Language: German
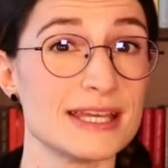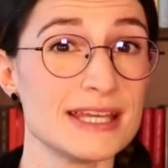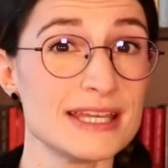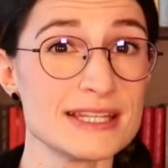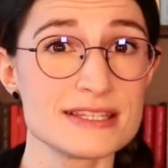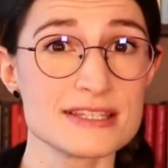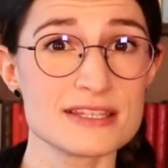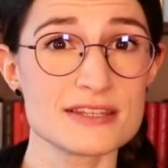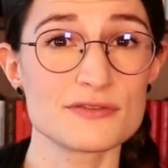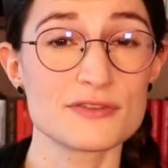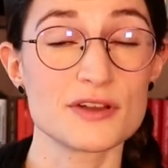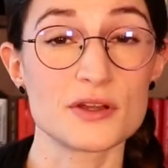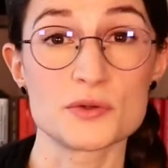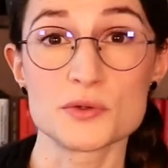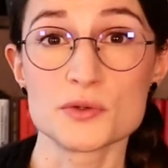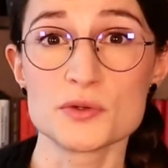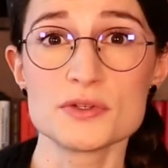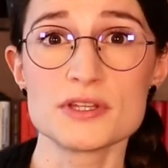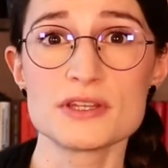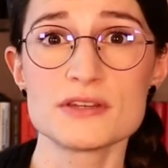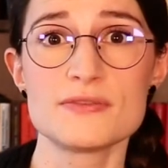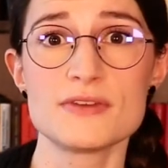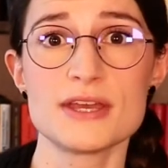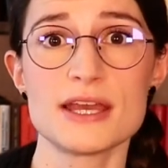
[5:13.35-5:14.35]
Hitze
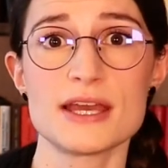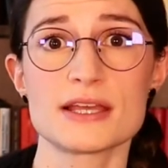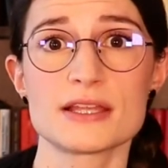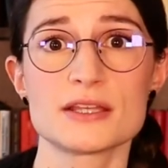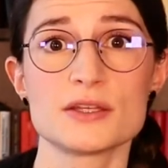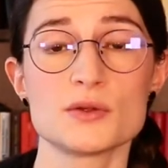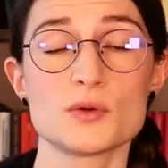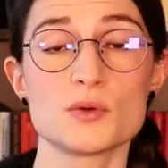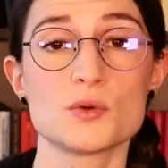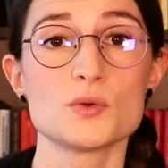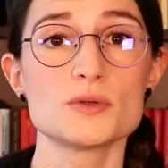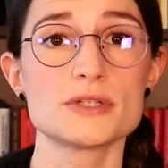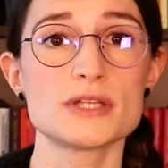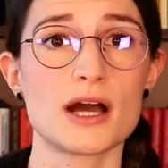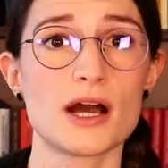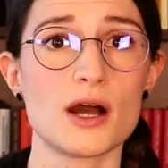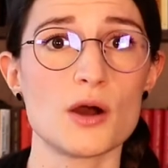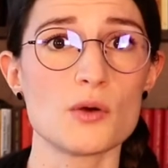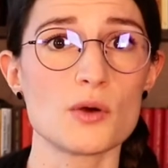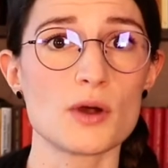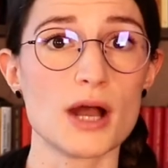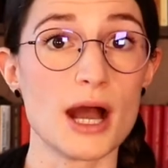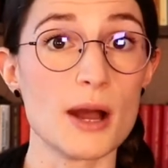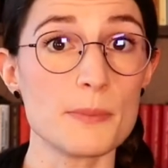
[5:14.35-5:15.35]
verödet werden oder
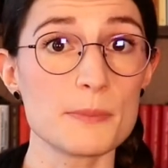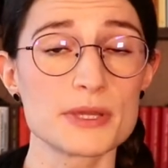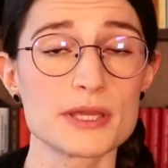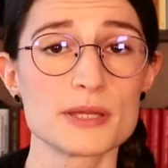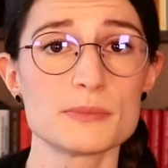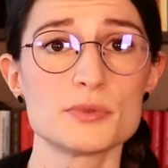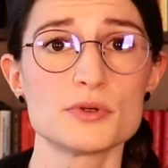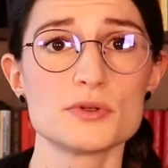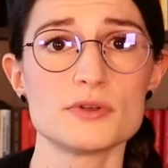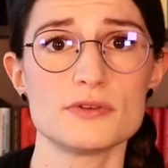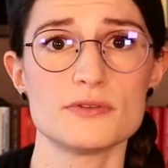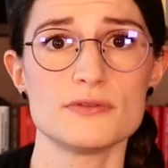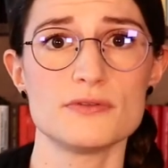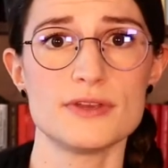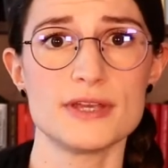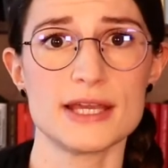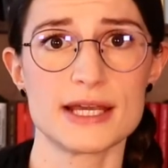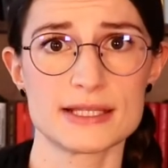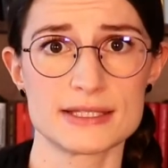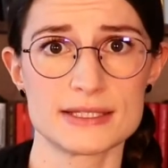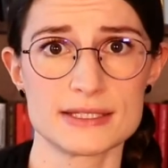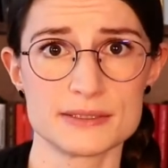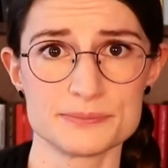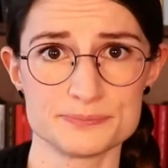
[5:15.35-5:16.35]
auch abgebunden
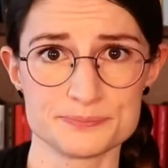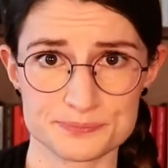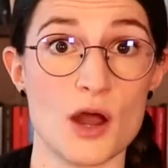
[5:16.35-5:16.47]
werden.